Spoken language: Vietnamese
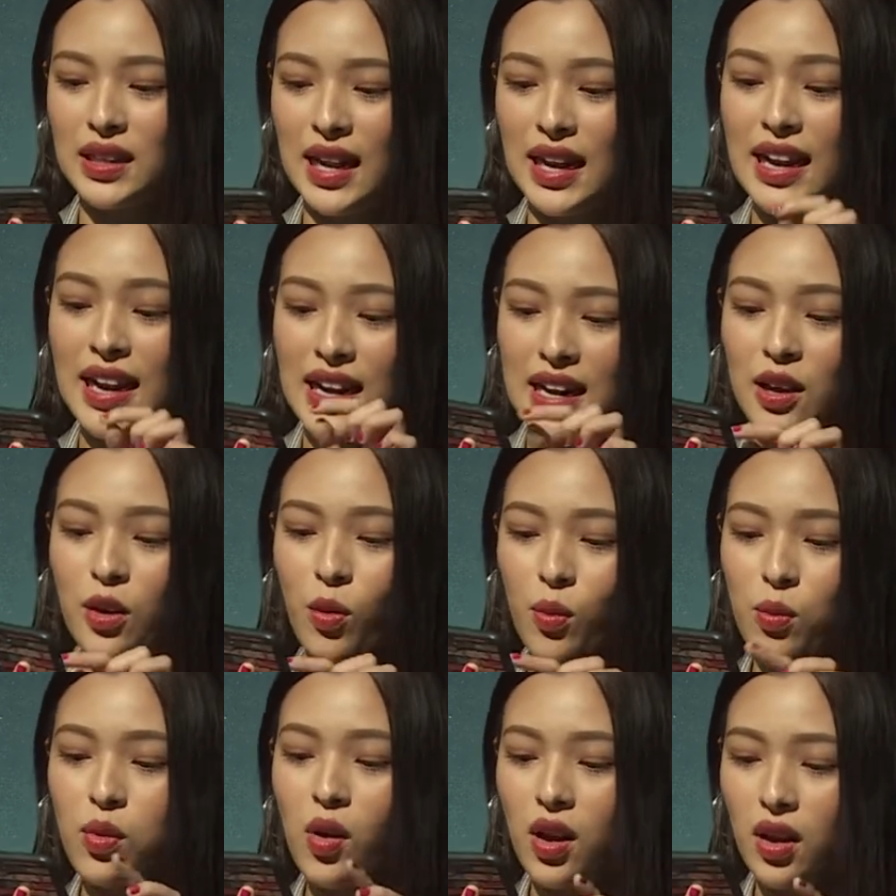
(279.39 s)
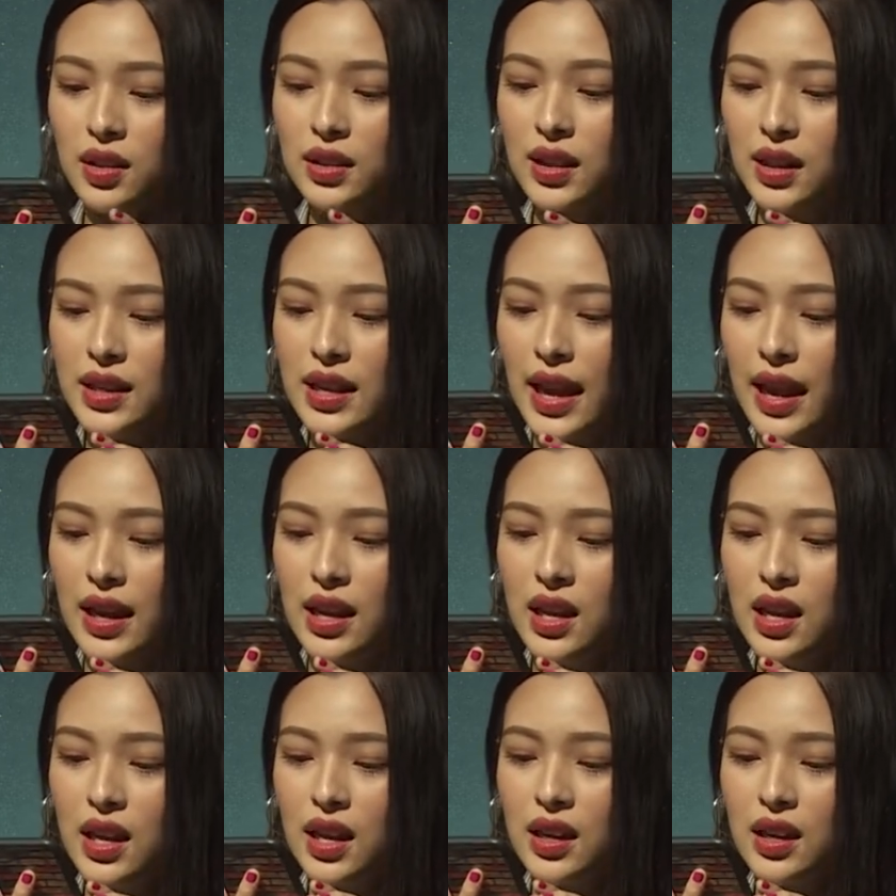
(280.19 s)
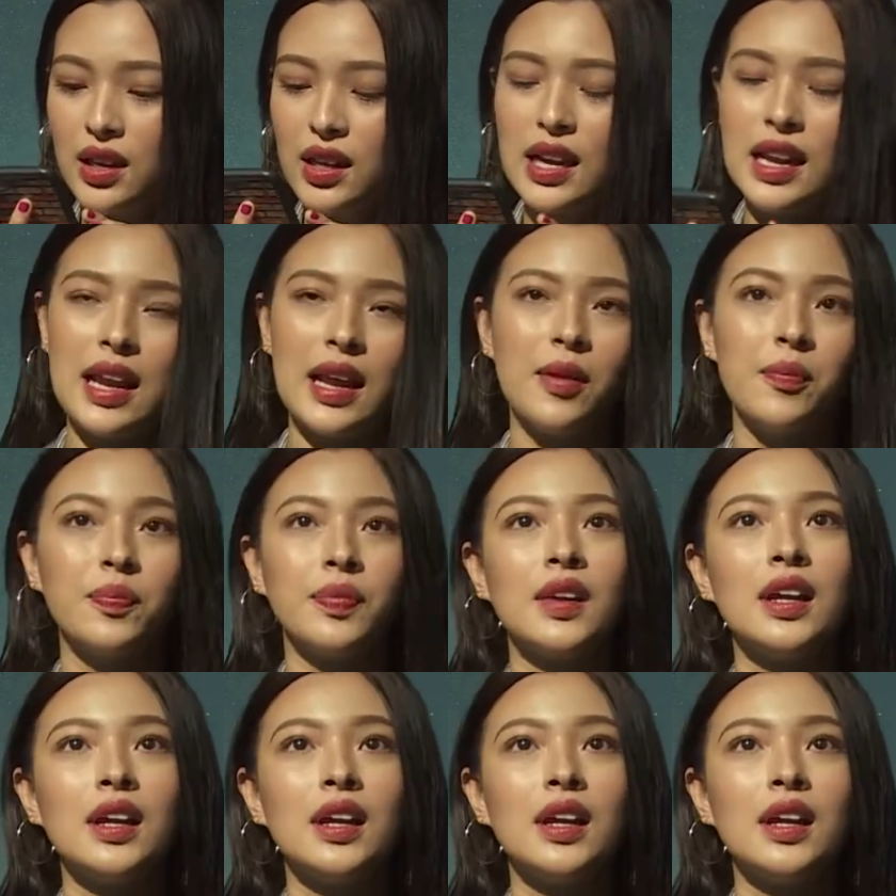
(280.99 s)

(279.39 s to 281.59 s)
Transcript: Đấy, đây là cũng khoảng thời gian, nghĩa là